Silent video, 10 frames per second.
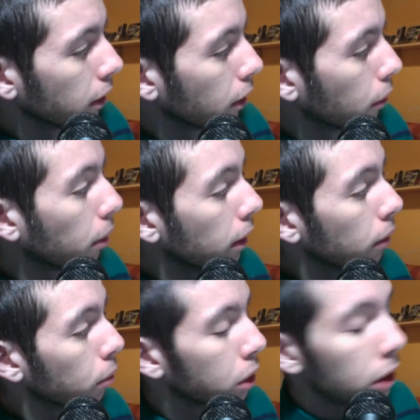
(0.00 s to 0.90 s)
Voilà,
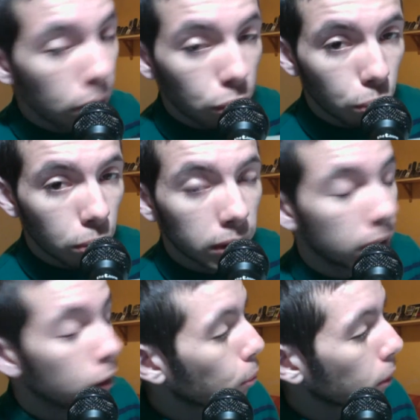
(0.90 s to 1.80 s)
donc il est sous euh,
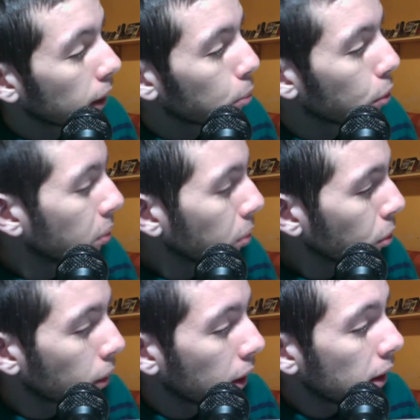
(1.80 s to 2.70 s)
10.4.11,
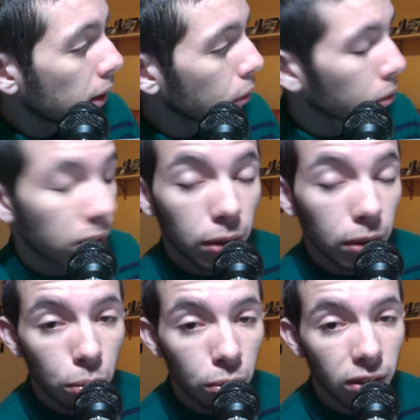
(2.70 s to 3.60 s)
voilà, donc c'est
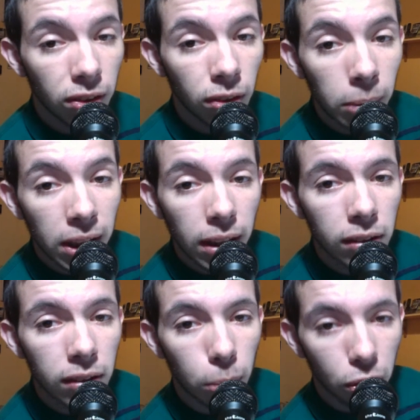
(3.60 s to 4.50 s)
du 500 MHz
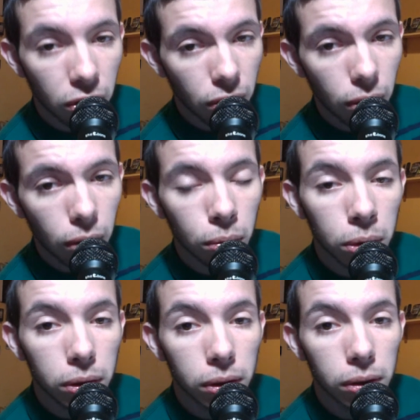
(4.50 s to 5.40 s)
en processeur,
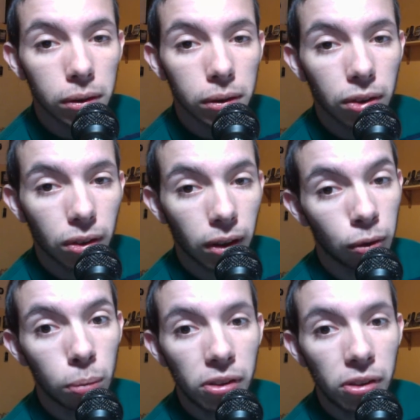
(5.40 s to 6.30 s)
donc euh, un
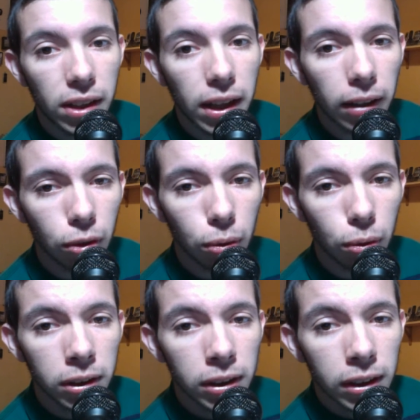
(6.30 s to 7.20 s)
demi GHz quoi.